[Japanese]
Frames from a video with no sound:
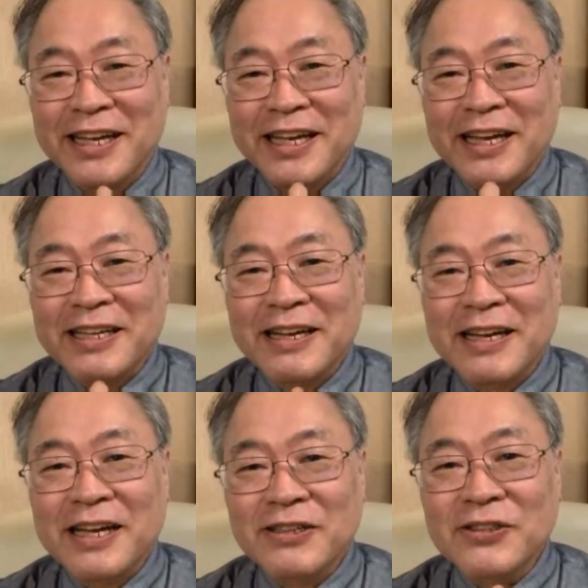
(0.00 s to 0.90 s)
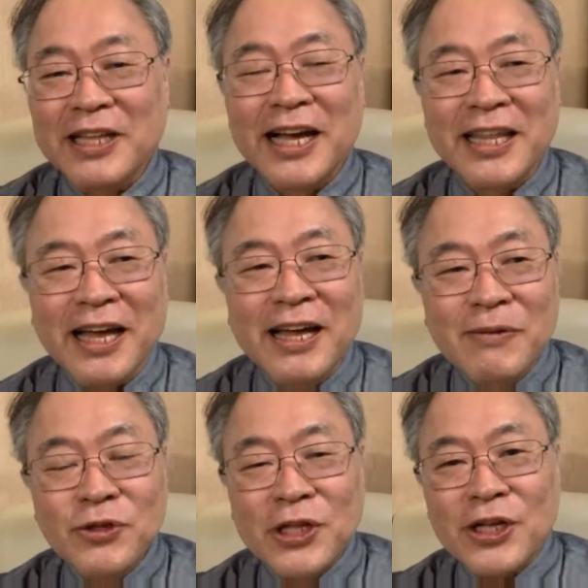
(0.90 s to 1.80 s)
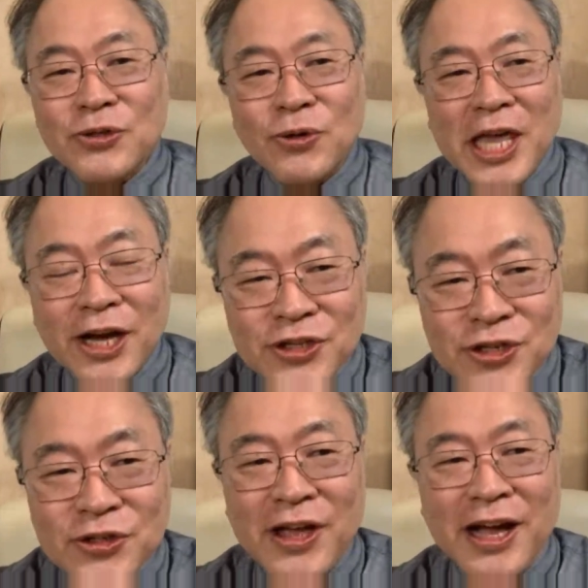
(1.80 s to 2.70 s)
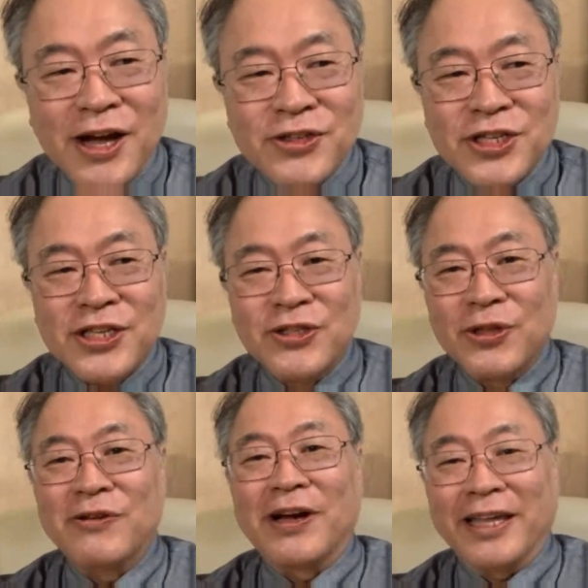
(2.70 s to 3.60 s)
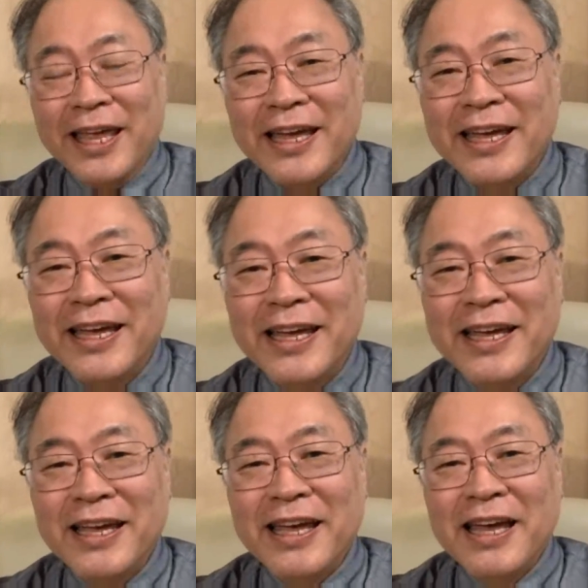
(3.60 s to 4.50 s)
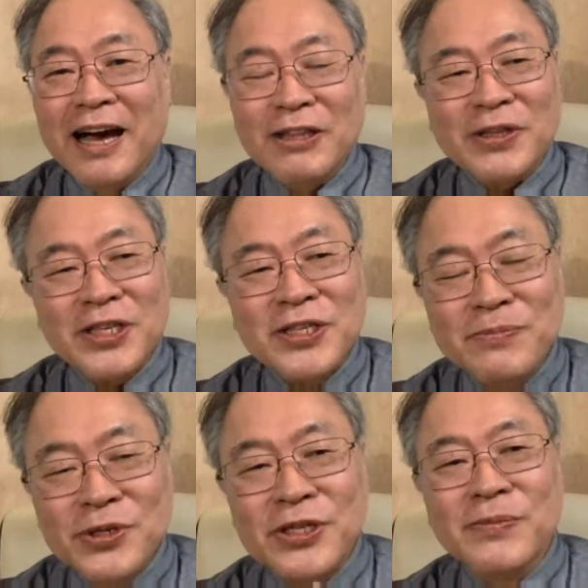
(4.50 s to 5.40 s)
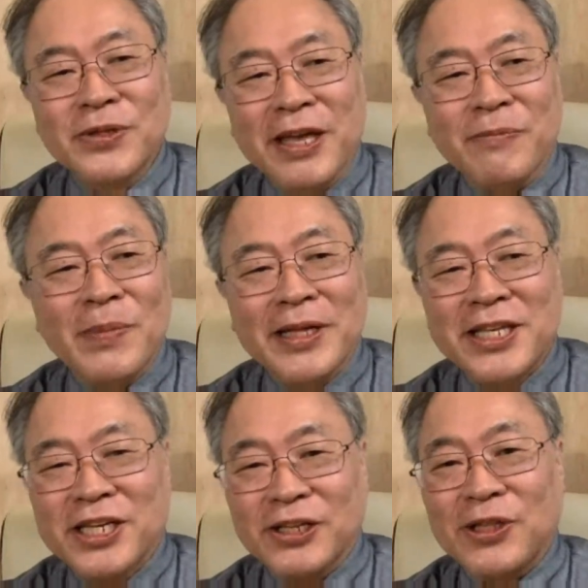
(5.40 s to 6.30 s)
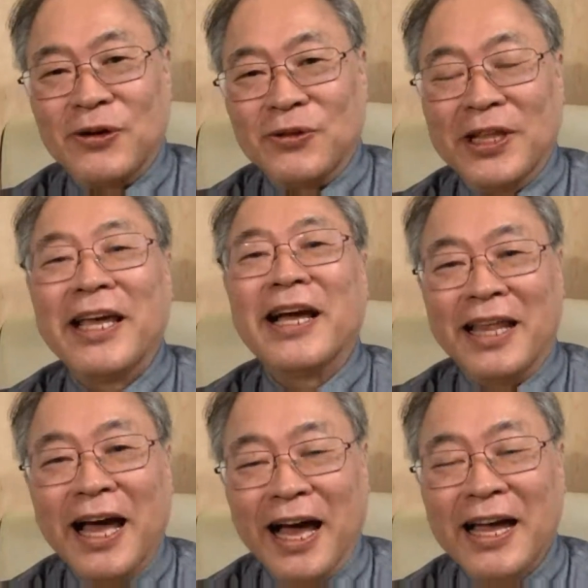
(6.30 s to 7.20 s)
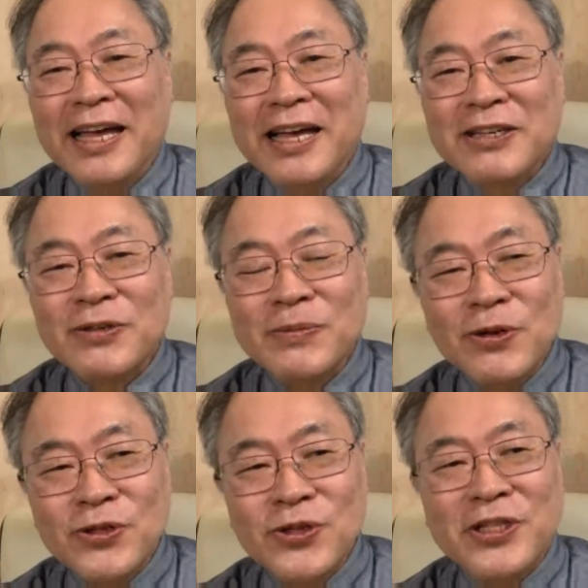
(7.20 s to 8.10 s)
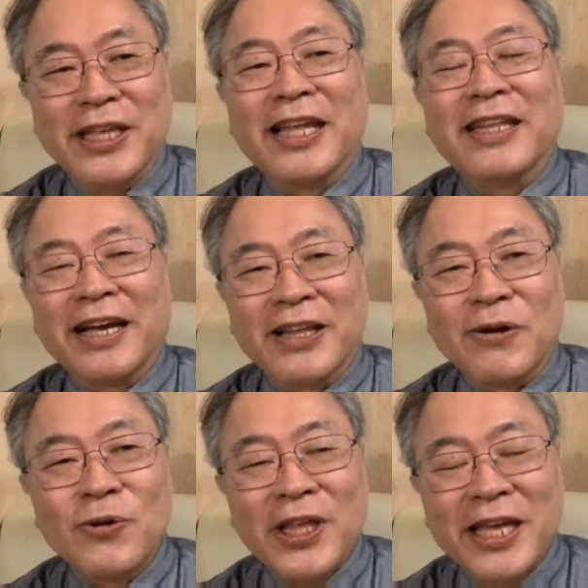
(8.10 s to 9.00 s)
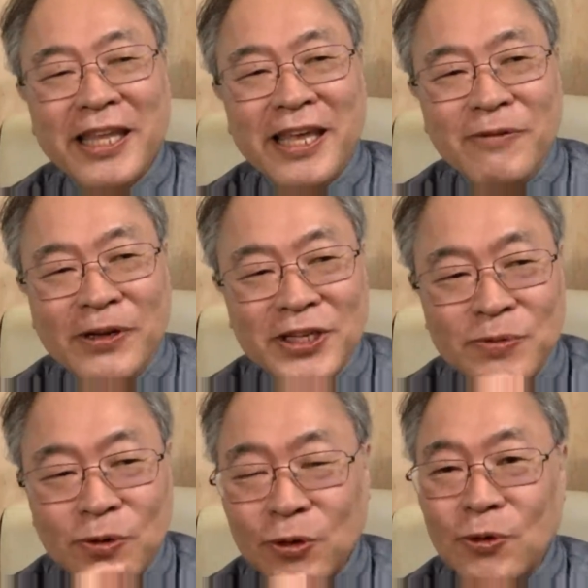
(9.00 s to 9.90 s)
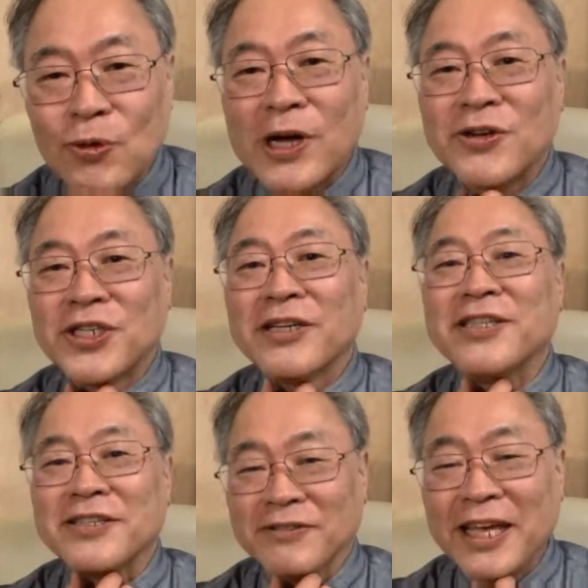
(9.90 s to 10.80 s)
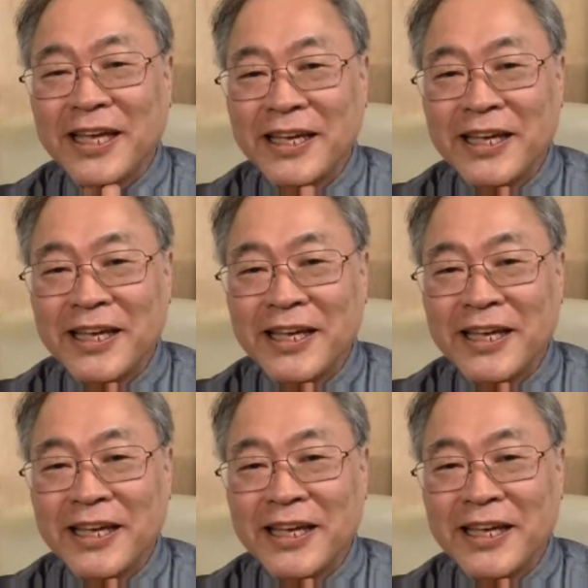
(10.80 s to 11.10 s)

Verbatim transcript: ほうほうだから、もうだからそこで120点は確実に取れるわけね。はいはい。あと私、物理もね、もう満点しか取ったことないから、それも60点なんだから、ここだけでね、私もほとんど合格しちゃうんですよね。